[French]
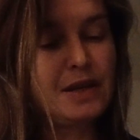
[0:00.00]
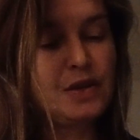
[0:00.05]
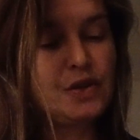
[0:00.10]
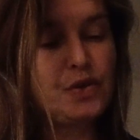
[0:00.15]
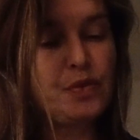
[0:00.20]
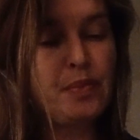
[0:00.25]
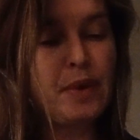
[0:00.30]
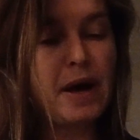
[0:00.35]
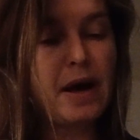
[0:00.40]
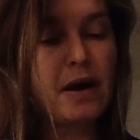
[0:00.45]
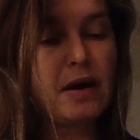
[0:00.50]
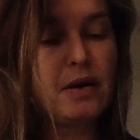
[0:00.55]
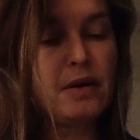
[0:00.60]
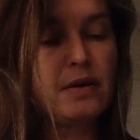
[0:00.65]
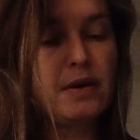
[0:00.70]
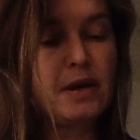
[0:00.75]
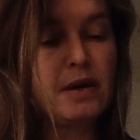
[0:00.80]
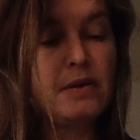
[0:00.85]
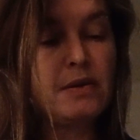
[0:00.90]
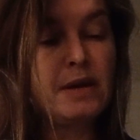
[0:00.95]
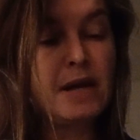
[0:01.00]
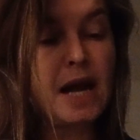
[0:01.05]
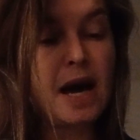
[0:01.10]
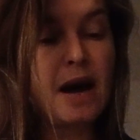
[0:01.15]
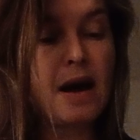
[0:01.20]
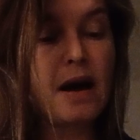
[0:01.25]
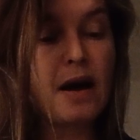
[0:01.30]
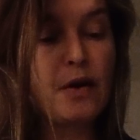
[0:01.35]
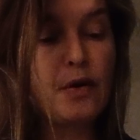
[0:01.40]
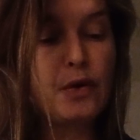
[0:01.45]
Je parle
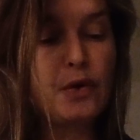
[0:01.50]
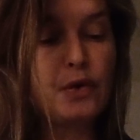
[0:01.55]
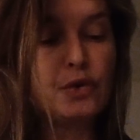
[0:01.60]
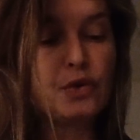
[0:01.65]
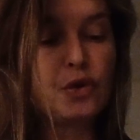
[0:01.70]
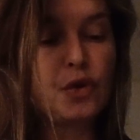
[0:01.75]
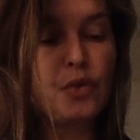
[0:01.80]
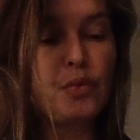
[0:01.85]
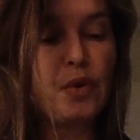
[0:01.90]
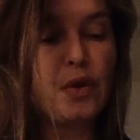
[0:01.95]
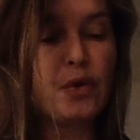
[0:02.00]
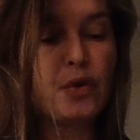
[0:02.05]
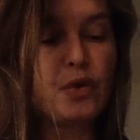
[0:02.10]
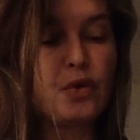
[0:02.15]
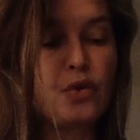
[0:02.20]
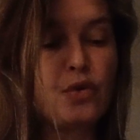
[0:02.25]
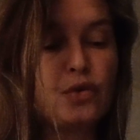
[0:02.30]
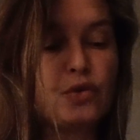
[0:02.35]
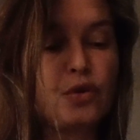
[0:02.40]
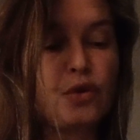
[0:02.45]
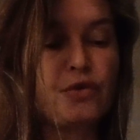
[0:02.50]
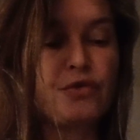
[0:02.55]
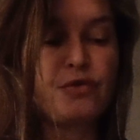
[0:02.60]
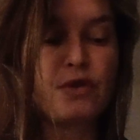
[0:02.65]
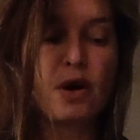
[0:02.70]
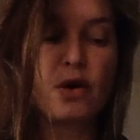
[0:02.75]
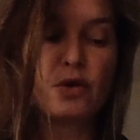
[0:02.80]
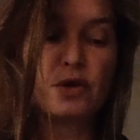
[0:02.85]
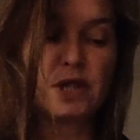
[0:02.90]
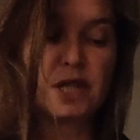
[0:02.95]
là autrement que l'autre
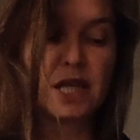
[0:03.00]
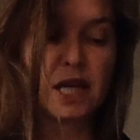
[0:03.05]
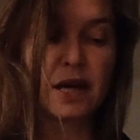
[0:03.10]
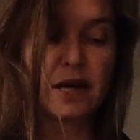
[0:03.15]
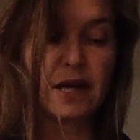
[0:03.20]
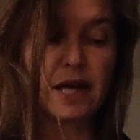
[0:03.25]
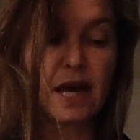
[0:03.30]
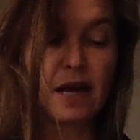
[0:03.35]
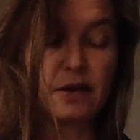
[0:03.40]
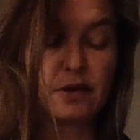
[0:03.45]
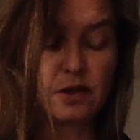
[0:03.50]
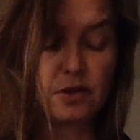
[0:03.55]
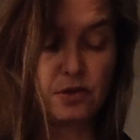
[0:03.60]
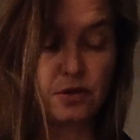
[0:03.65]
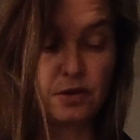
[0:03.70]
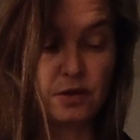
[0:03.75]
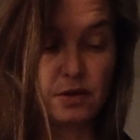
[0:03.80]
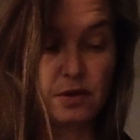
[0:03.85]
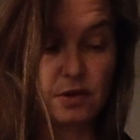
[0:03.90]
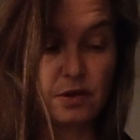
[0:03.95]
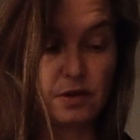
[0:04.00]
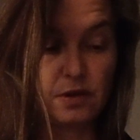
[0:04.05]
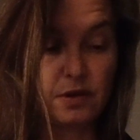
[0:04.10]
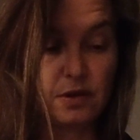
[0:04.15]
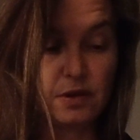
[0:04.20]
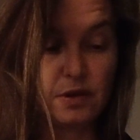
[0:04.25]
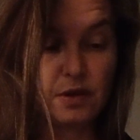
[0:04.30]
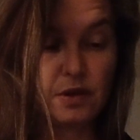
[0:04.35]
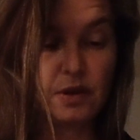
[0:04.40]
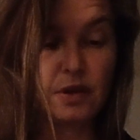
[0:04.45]
fois au Tiergarten.
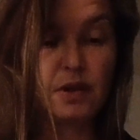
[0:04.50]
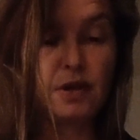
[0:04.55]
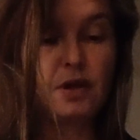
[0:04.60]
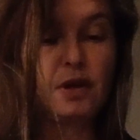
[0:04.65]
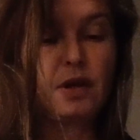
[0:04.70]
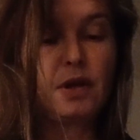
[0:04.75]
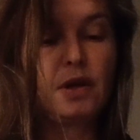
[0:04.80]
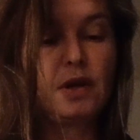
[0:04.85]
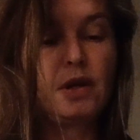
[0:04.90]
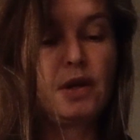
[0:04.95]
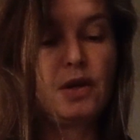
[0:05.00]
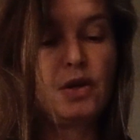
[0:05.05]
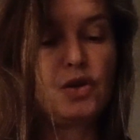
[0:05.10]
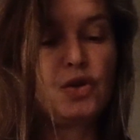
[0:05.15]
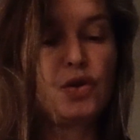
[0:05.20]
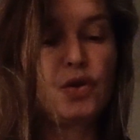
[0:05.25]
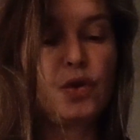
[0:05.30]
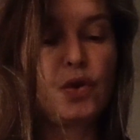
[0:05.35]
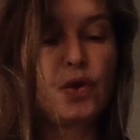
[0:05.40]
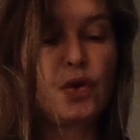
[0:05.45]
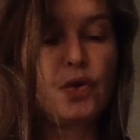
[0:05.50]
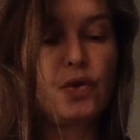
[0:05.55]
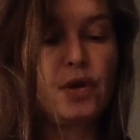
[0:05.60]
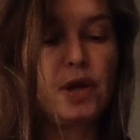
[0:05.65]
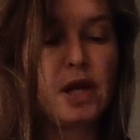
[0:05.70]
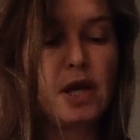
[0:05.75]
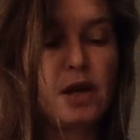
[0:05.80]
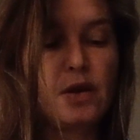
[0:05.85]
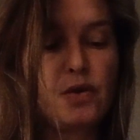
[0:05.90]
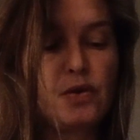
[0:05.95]
Je
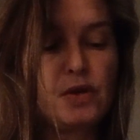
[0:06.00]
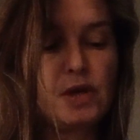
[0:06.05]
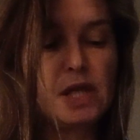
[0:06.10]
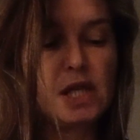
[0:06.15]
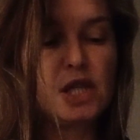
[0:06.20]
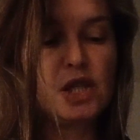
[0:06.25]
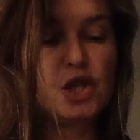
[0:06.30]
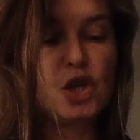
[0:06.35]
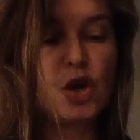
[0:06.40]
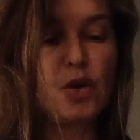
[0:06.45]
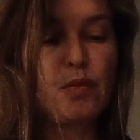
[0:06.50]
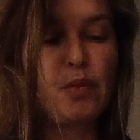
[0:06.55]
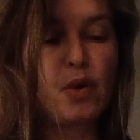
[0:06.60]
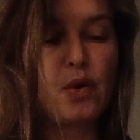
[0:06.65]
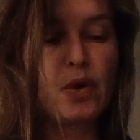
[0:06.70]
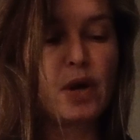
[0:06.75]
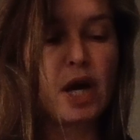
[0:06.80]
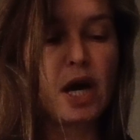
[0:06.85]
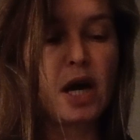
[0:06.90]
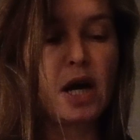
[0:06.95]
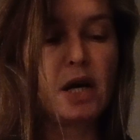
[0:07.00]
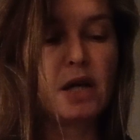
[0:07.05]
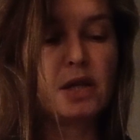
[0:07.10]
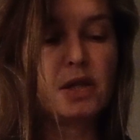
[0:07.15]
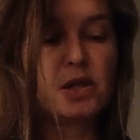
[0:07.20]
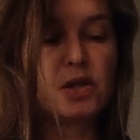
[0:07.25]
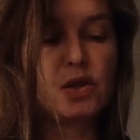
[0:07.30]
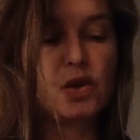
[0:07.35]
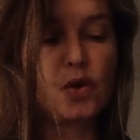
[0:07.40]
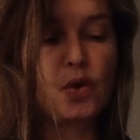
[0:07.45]
reconnais que c'est seulement
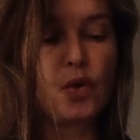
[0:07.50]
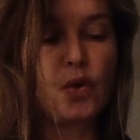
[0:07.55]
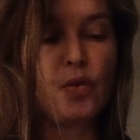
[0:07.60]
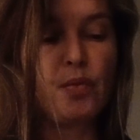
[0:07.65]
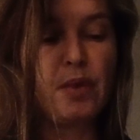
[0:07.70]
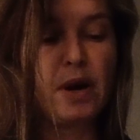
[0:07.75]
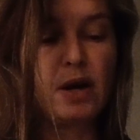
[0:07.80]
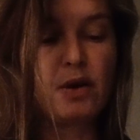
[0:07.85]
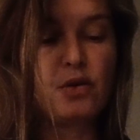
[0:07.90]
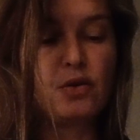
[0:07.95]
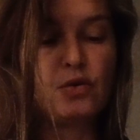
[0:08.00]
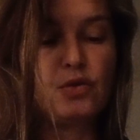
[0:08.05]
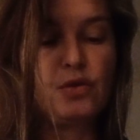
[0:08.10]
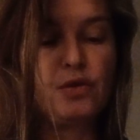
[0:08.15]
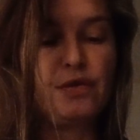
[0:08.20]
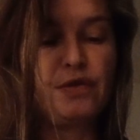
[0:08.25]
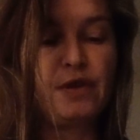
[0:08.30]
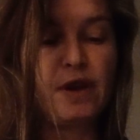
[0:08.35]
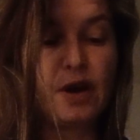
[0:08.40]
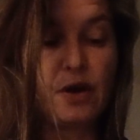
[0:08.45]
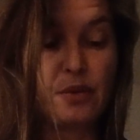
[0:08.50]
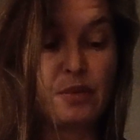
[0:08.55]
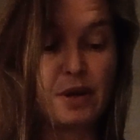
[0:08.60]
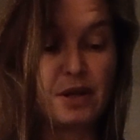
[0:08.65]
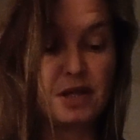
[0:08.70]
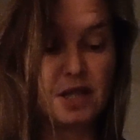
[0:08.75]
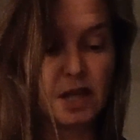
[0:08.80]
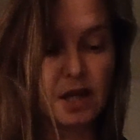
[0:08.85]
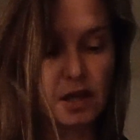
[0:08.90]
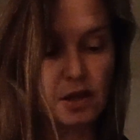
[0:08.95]
grâce au pas que tu fais en
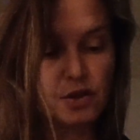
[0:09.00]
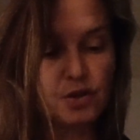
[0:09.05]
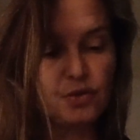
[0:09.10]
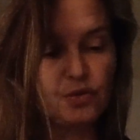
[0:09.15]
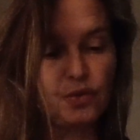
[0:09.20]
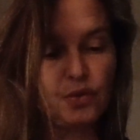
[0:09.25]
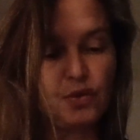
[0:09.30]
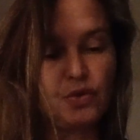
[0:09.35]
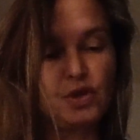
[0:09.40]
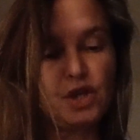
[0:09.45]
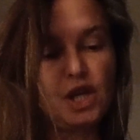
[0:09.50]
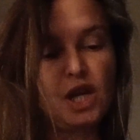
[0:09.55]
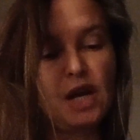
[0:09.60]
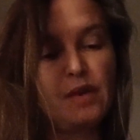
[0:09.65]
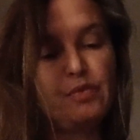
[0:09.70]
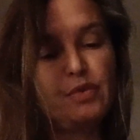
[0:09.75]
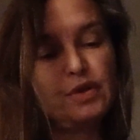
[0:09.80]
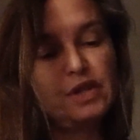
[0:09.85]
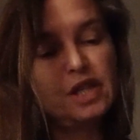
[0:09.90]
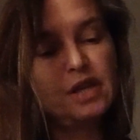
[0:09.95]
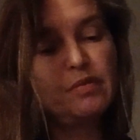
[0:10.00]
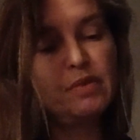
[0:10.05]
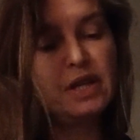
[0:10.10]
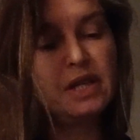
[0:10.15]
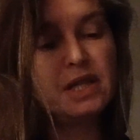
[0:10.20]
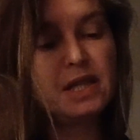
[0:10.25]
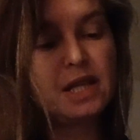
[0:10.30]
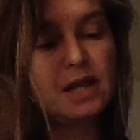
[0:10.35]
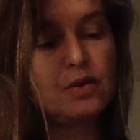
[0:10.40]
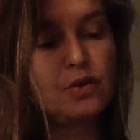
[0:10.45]
ma direction que j'ai la
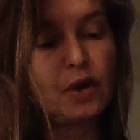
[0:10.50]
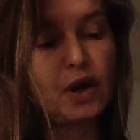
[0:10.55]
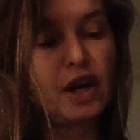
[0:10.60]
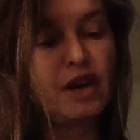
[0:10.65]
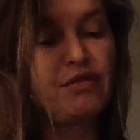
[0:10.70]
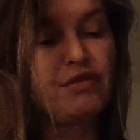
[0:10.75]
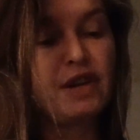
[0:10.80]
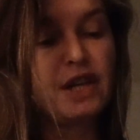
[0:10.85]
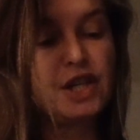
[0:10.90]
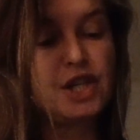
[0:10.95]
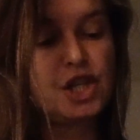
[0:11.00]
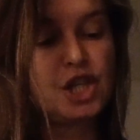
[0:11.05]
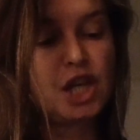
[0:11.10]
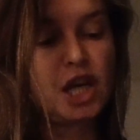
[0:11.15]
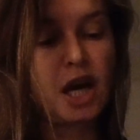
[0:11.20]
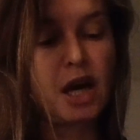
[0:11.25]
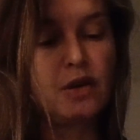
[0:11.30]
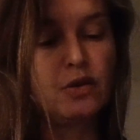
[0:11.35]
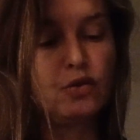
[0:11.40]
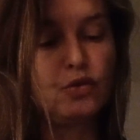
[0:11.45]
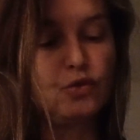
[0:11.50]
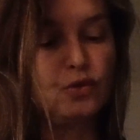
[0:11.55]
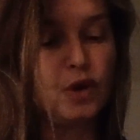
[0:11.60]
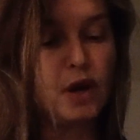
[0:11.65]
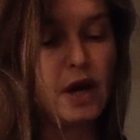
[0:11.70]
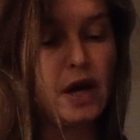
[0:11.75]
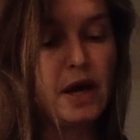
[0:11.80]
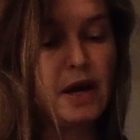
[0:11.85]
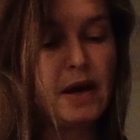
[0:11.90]
possibilité de réfléchir à nous,